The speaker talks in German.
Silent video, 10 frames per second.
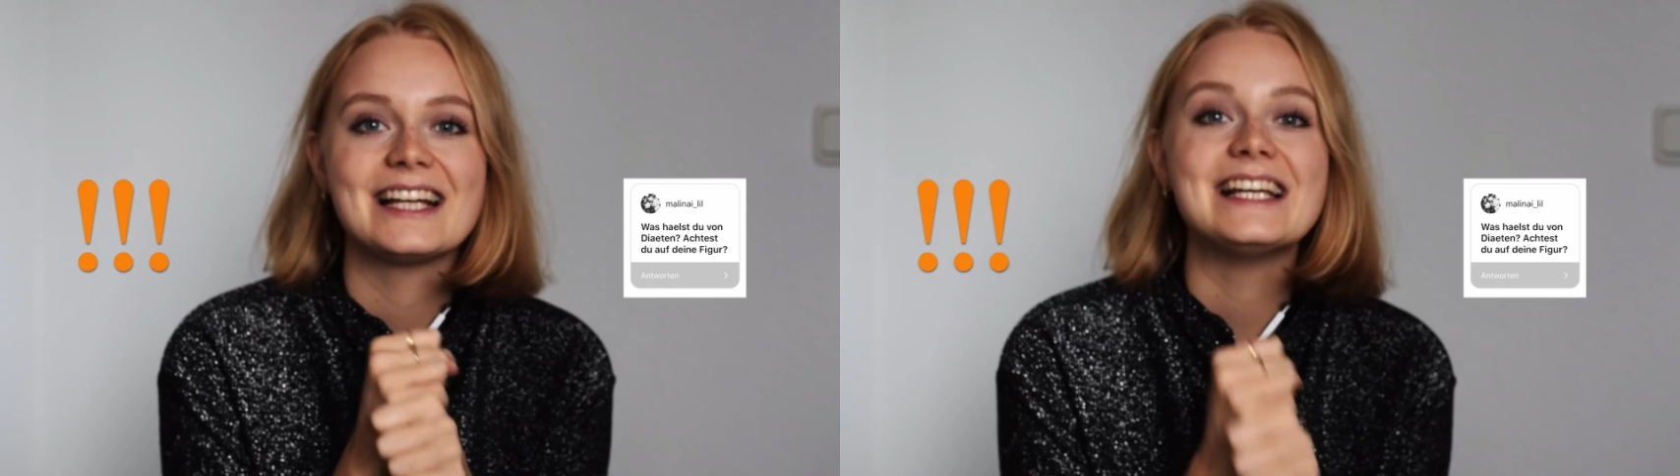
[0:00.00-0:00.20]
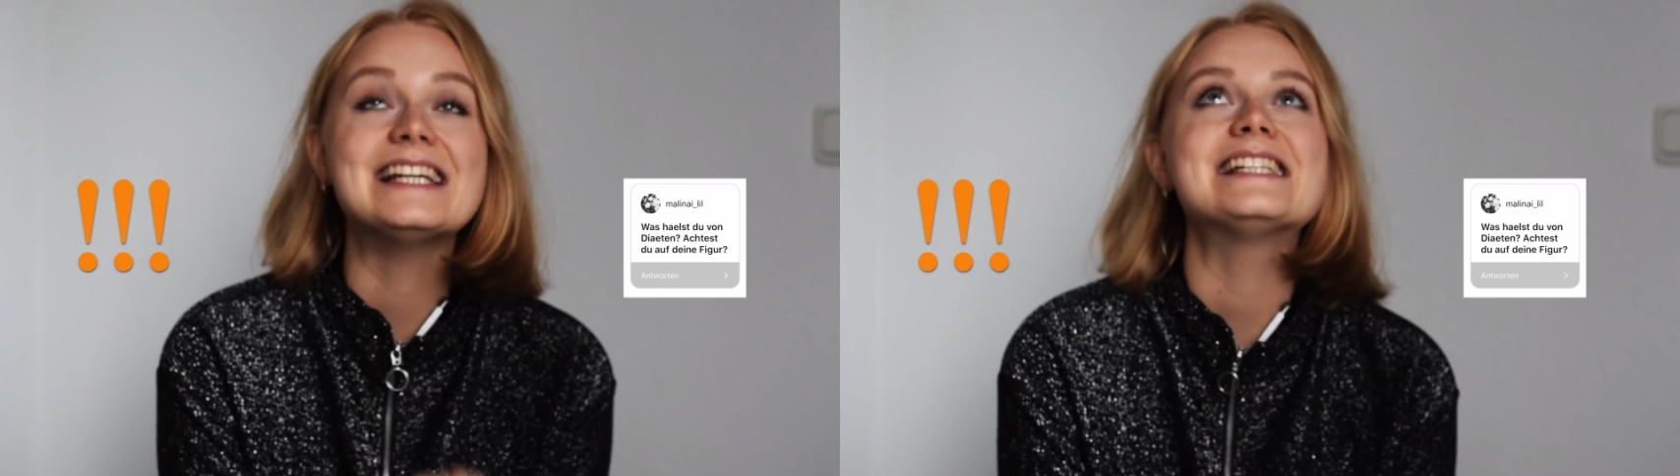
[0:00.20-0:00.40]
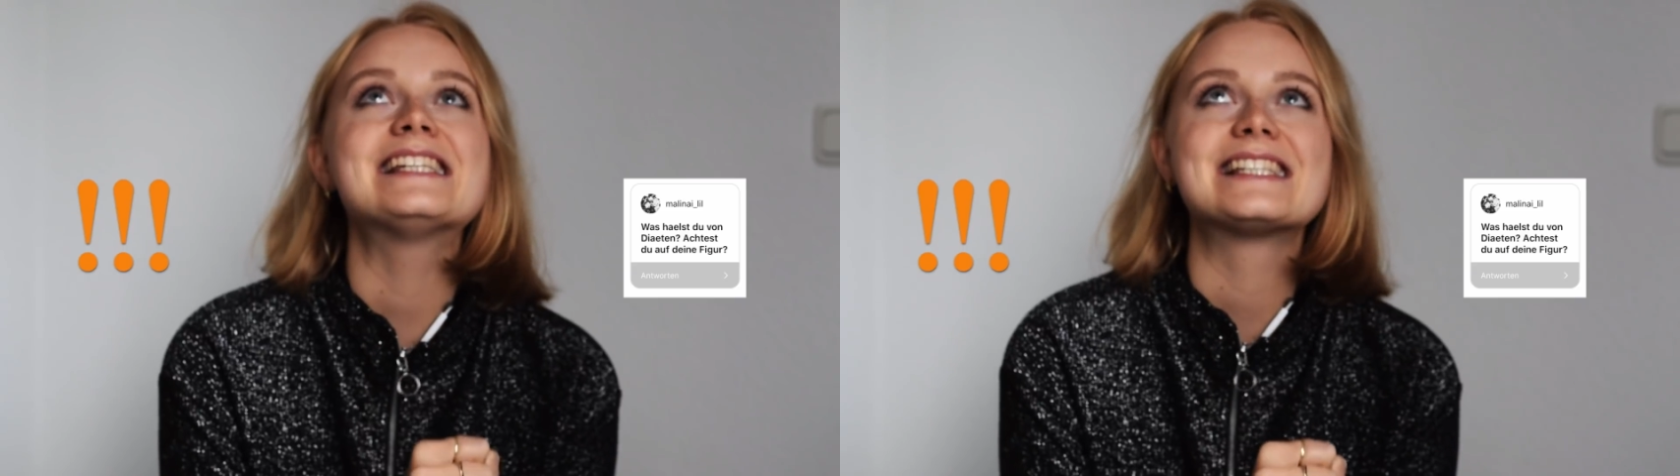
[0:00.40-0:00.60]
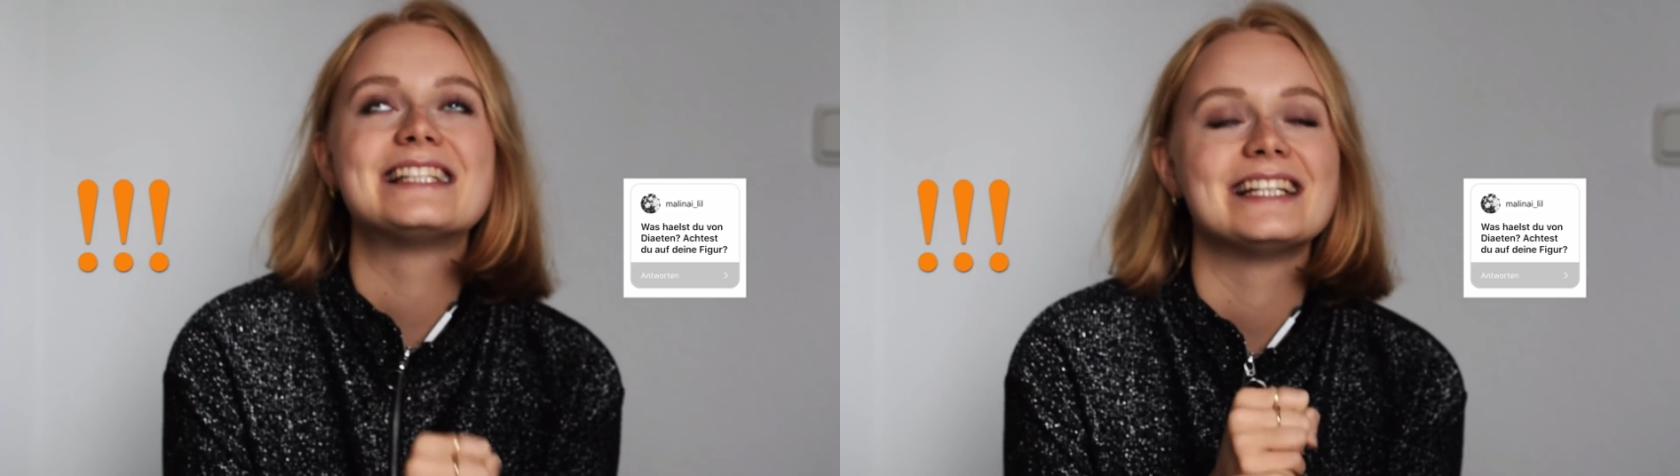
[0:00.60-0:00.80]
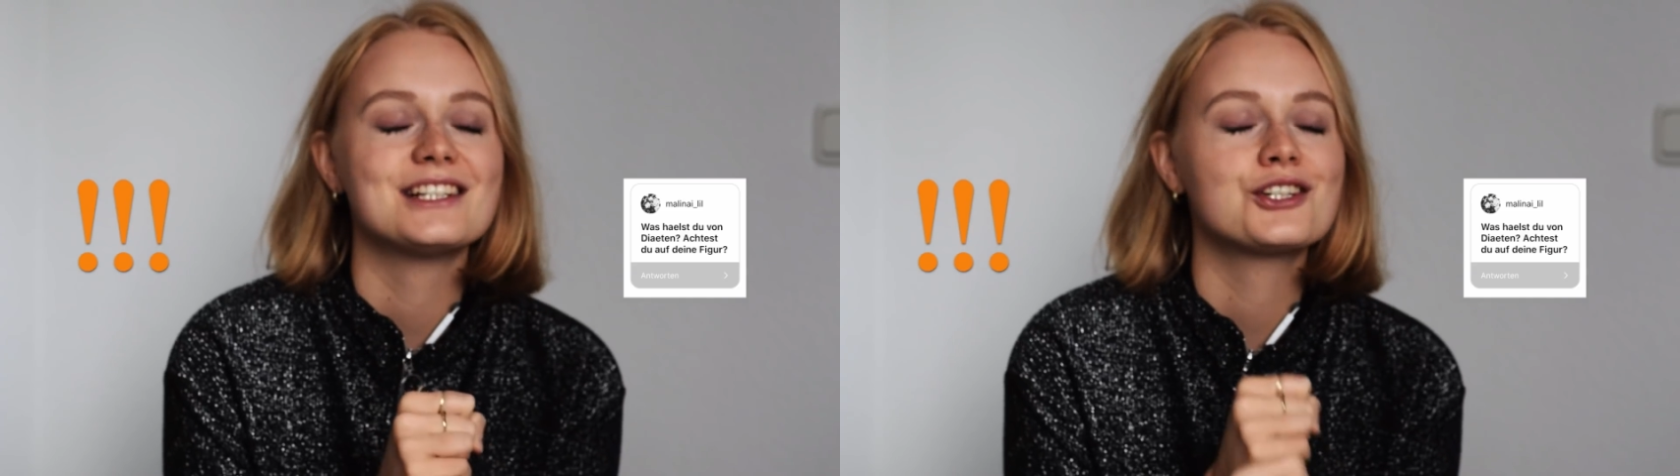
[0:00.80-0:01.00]
dann
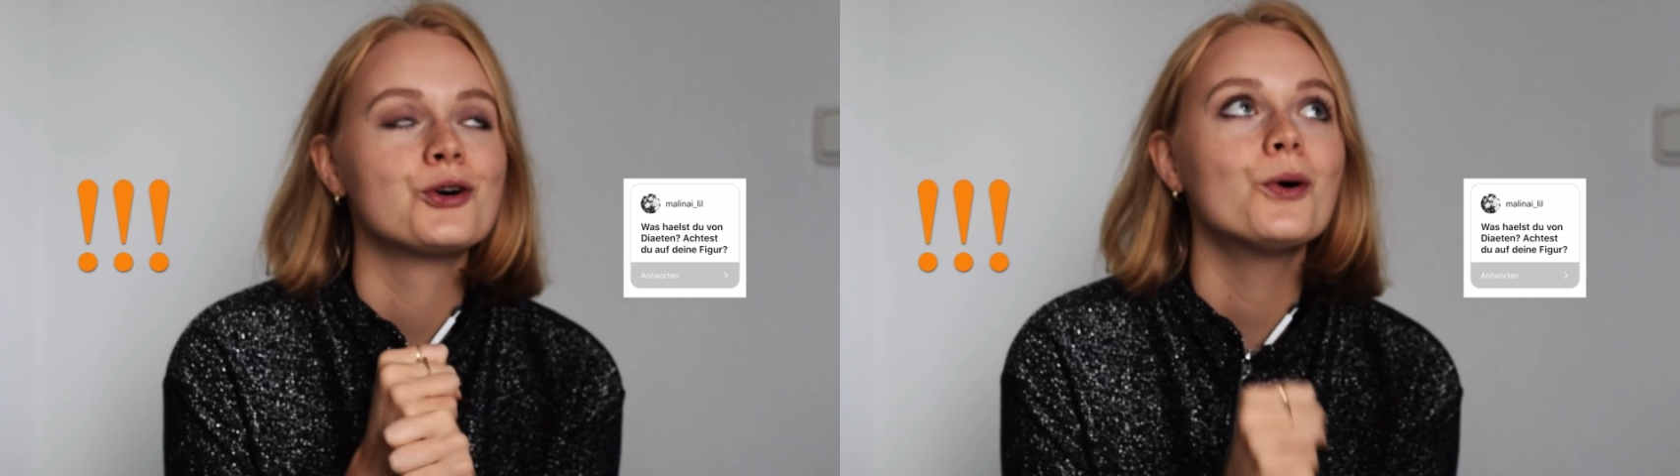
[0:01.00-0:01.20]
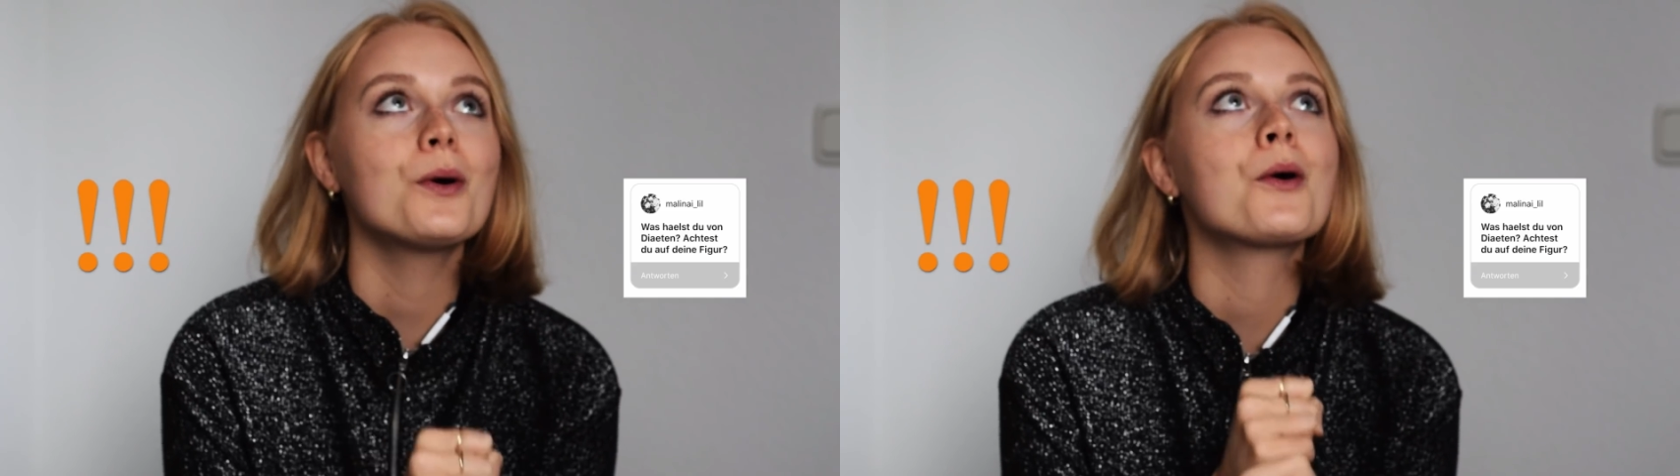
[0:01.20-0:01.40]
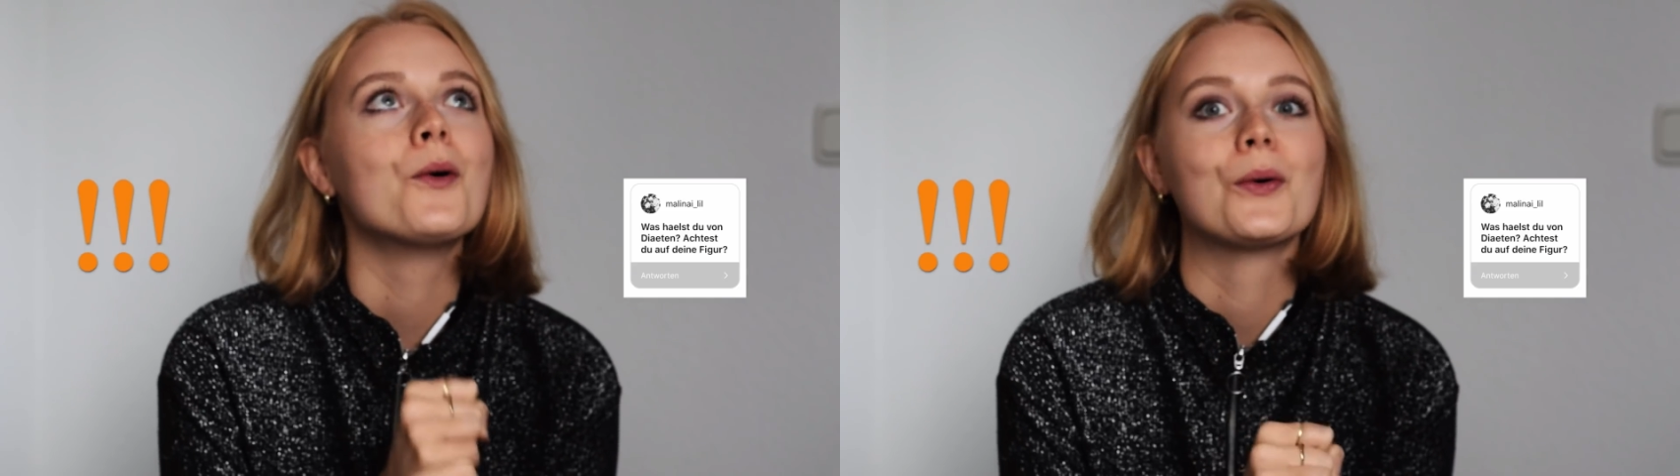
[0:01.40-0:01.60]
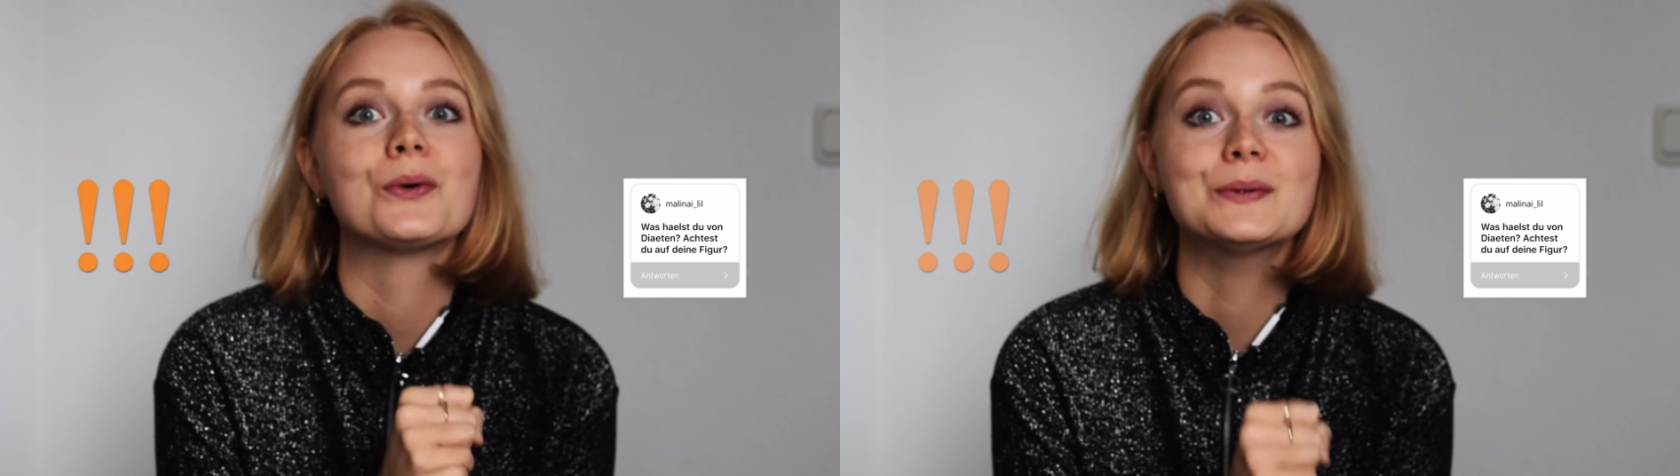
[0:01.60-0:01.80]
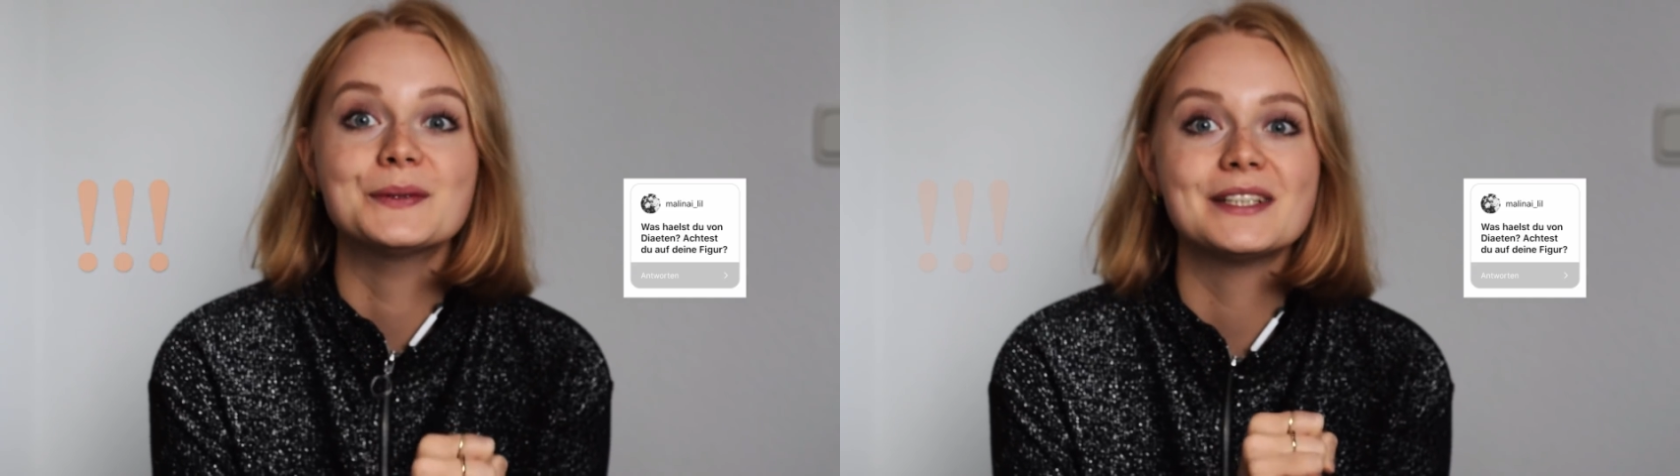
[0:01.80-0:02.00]
isst den
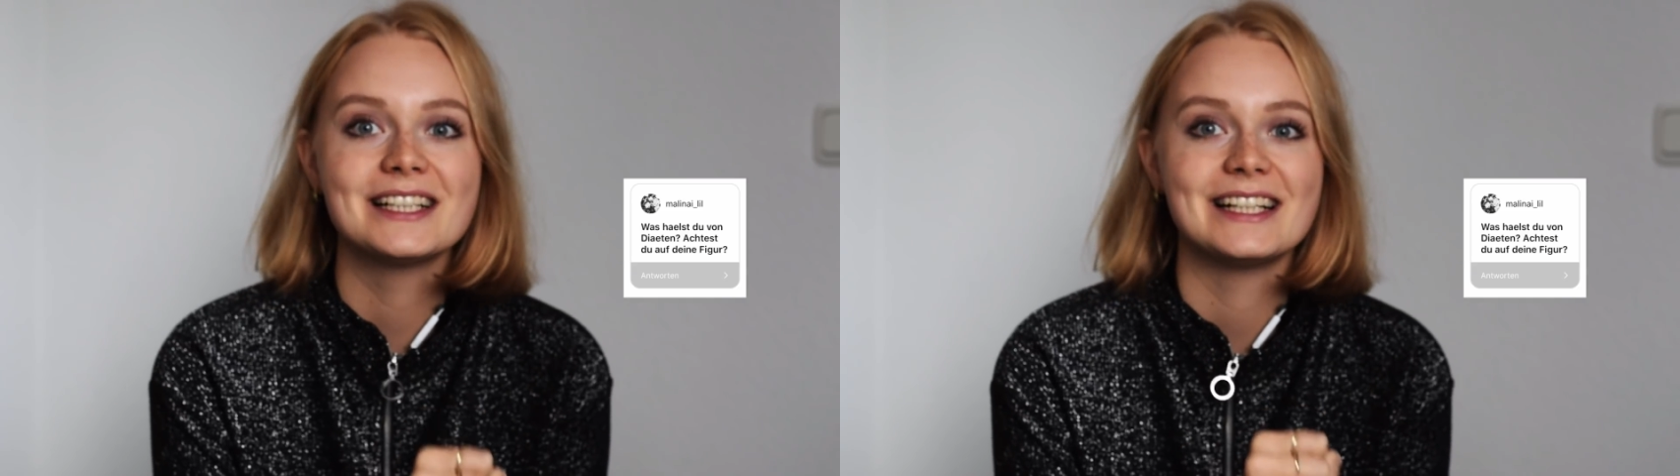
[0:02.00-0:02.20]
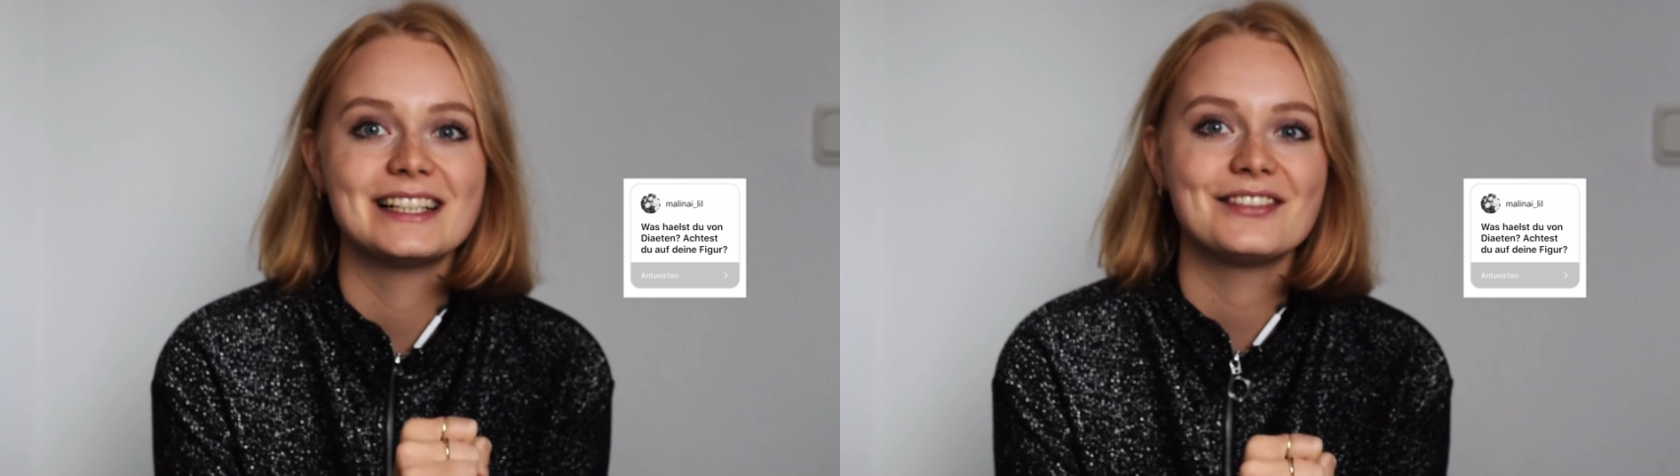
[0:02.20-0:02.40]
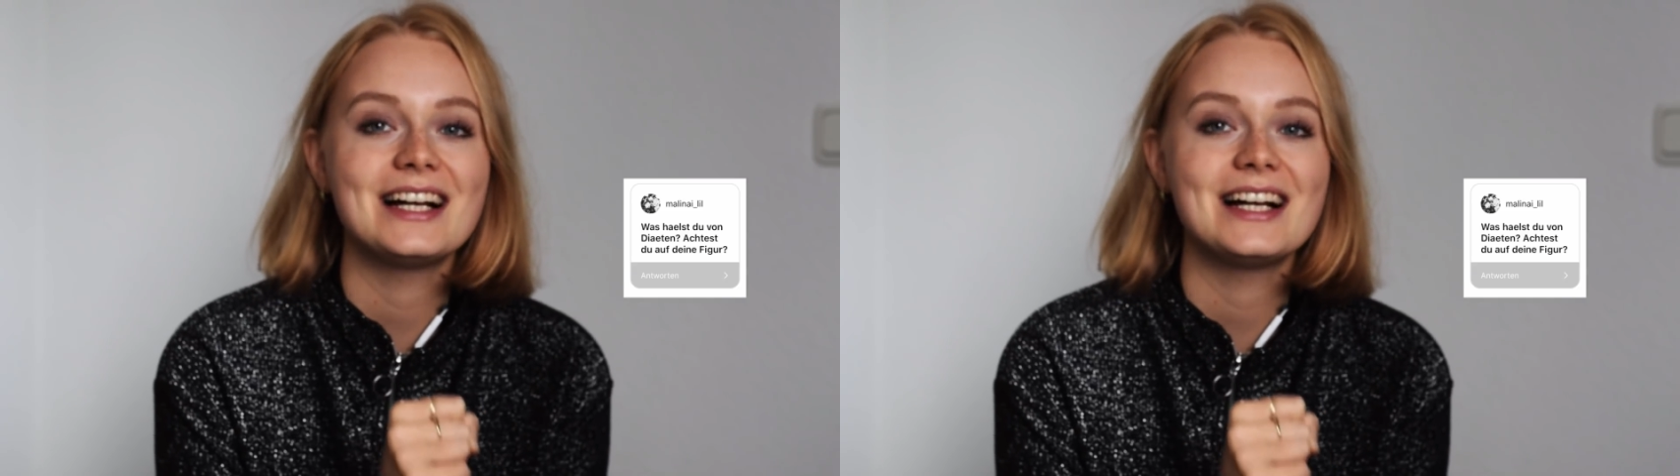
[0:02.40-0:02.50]
Schokokuchen,